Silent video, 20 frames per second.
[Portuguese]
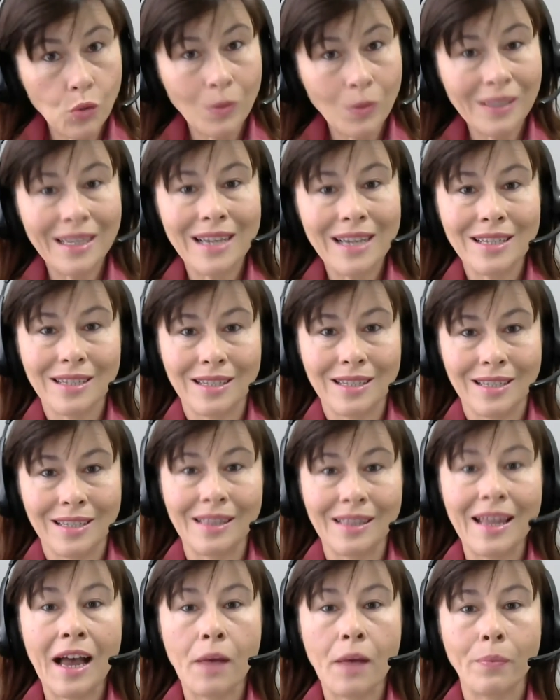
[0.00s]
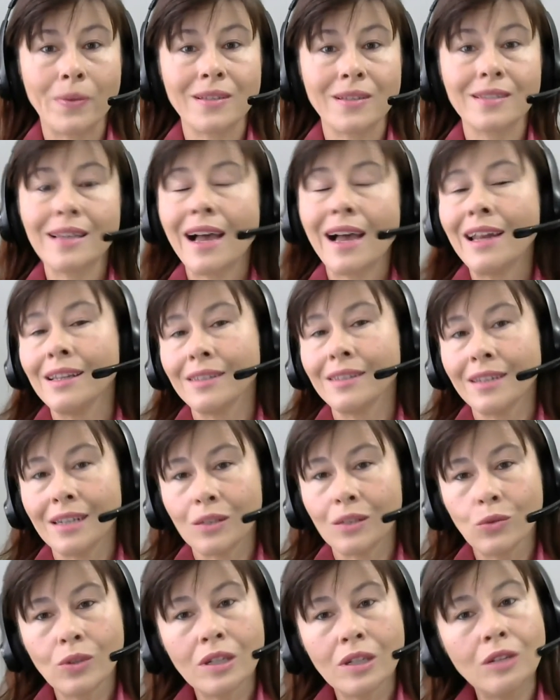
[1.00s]
dessas etapas, a
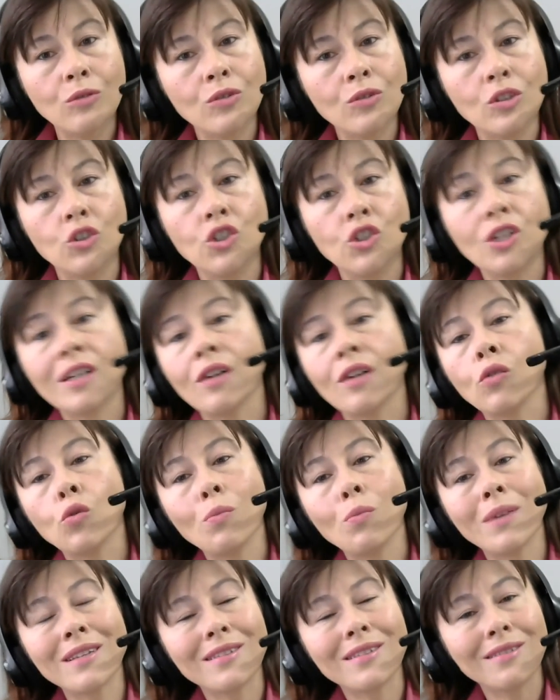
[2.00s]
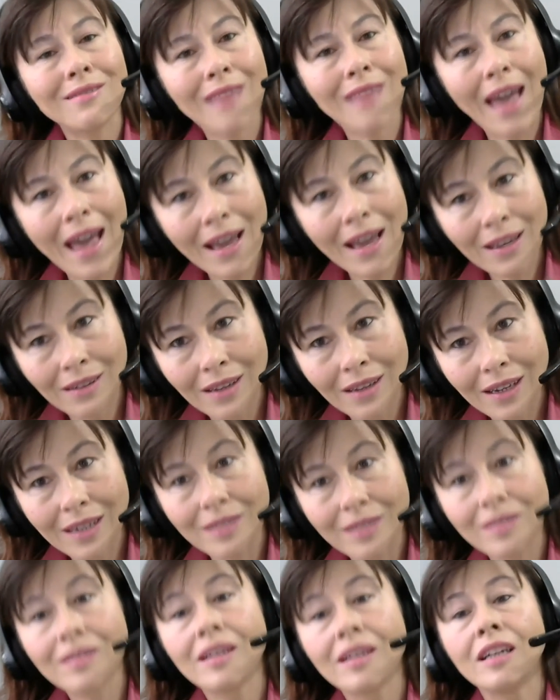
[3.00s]
literatura nos indica algumas
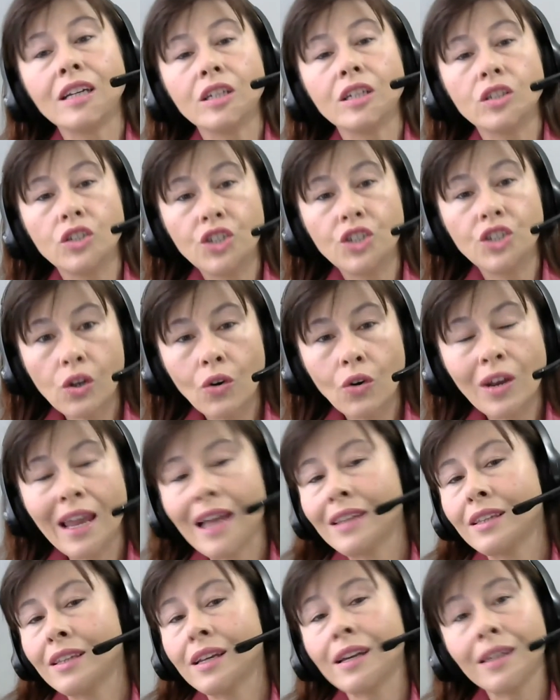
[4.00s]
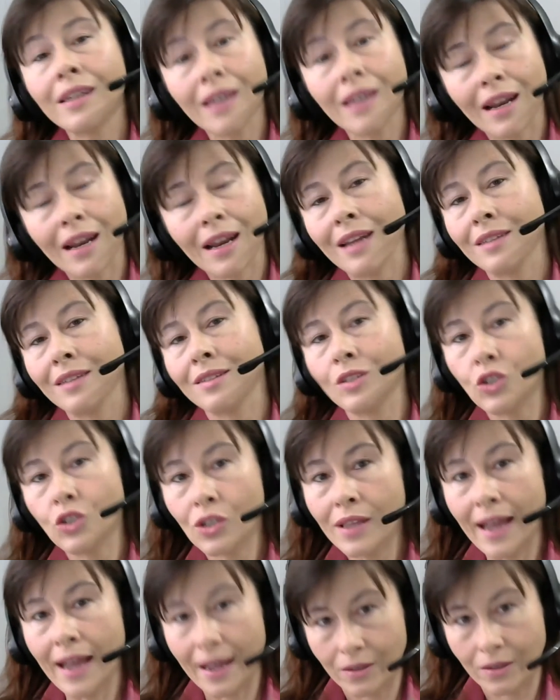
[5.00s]
técnicas de coleta e análise de
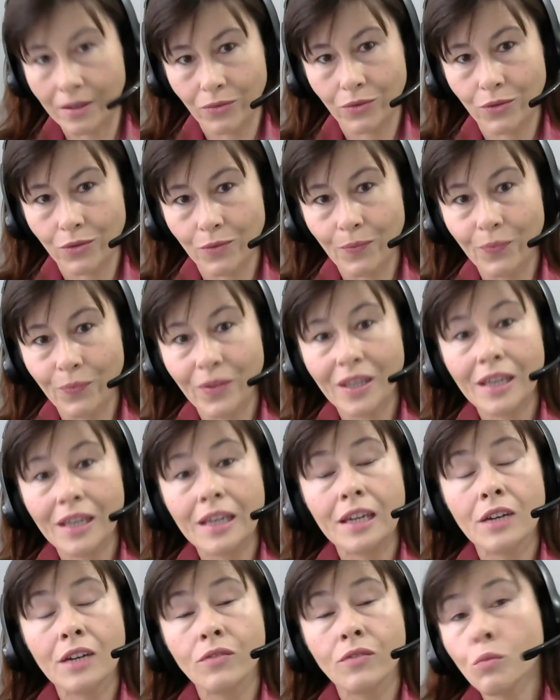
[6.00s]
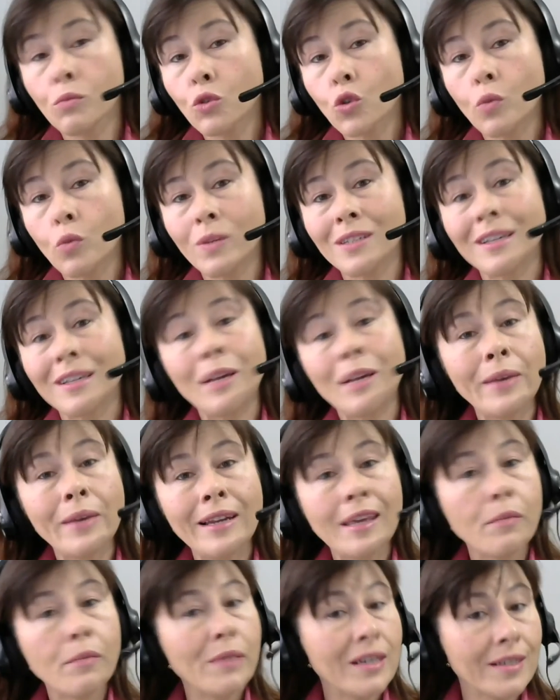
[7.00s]
dados. Vamos começar
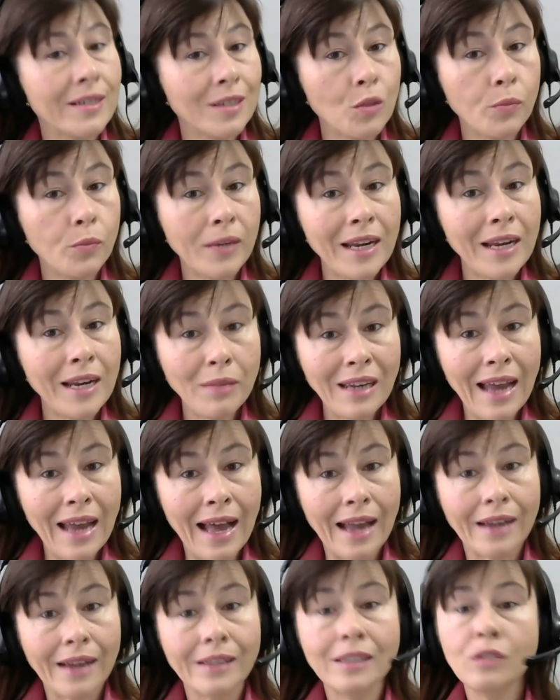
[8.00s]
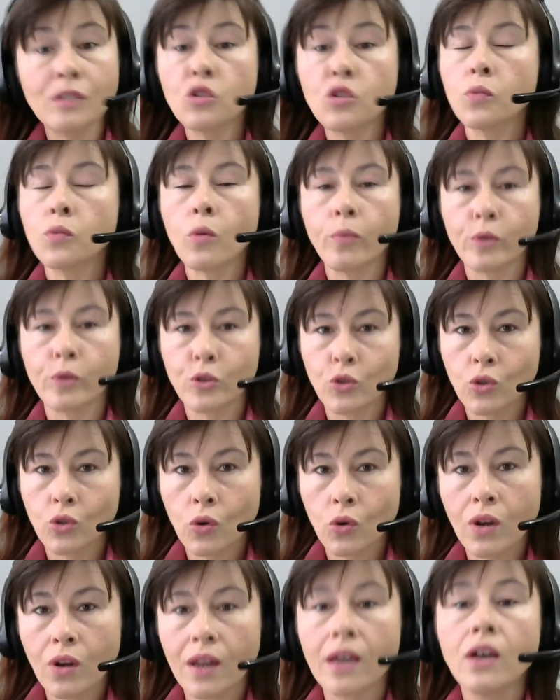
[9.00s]
pela imersão preliminar, que nos
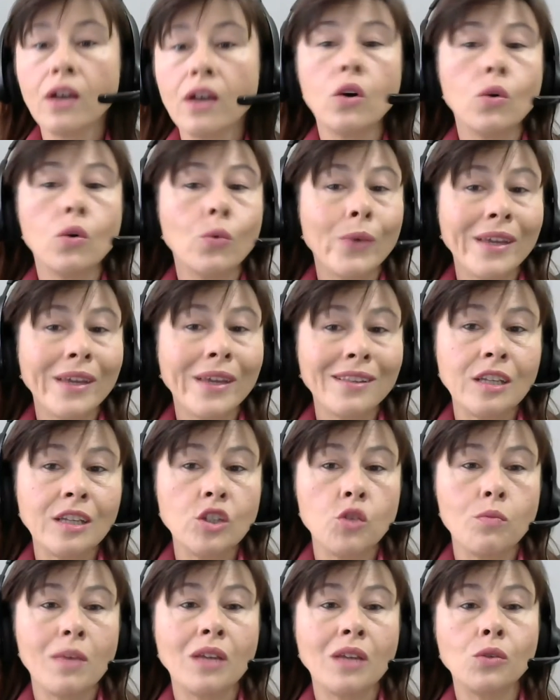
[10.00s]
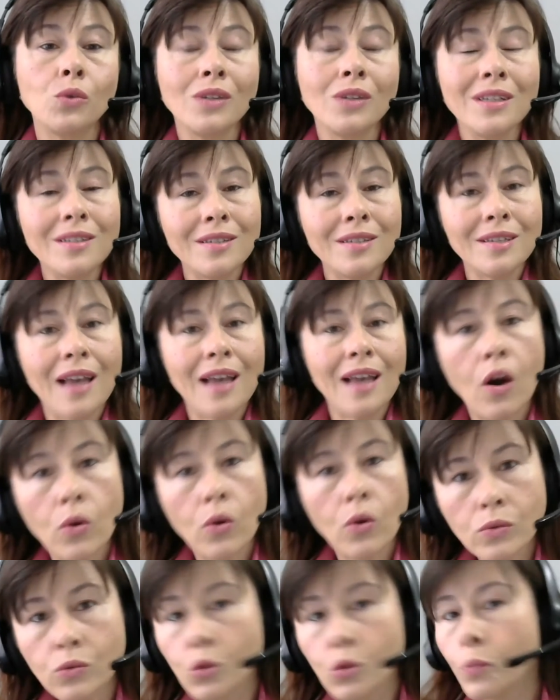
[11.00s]
proporciona um entendimento
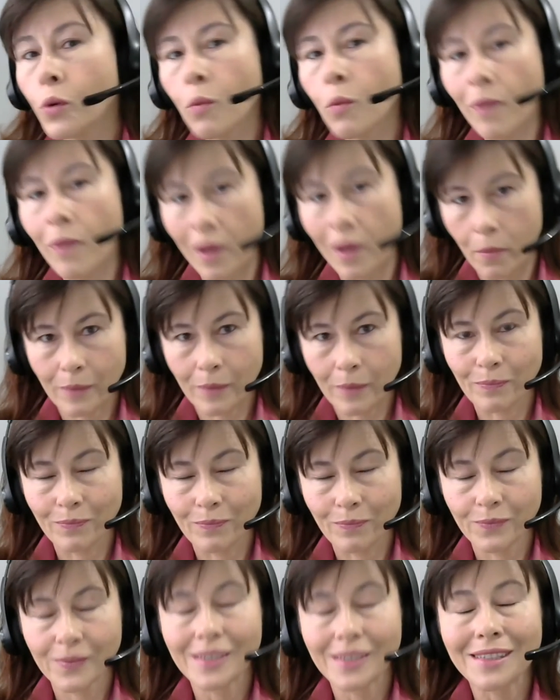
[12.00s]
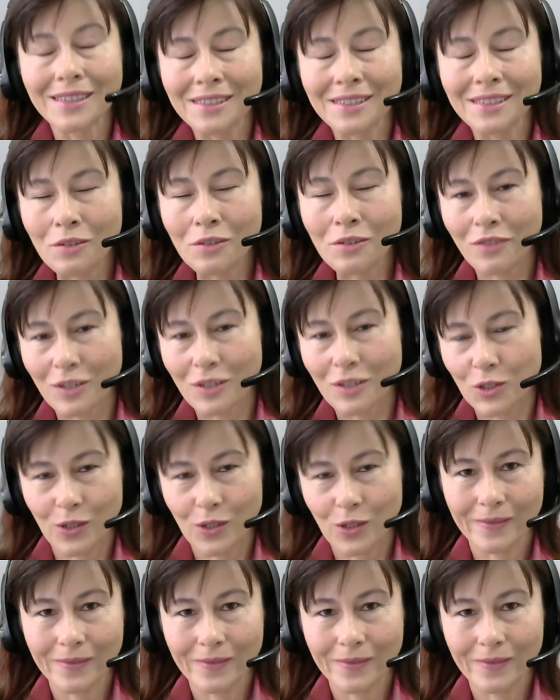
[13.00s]
inicial do problema. Então, veja.